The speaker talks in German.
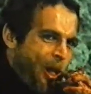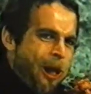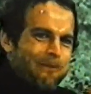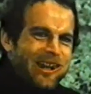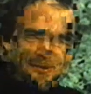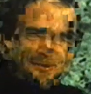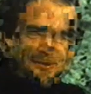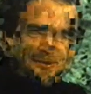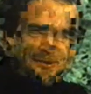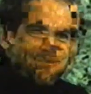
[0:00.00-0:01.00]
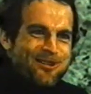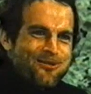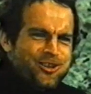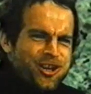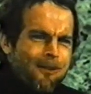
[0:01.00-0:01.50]
Oh, dann wie eine Jungfer beim
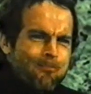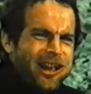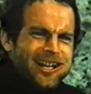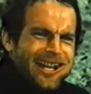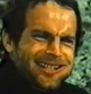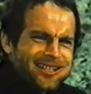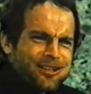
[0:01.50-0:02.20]
ersten Schubs und du willst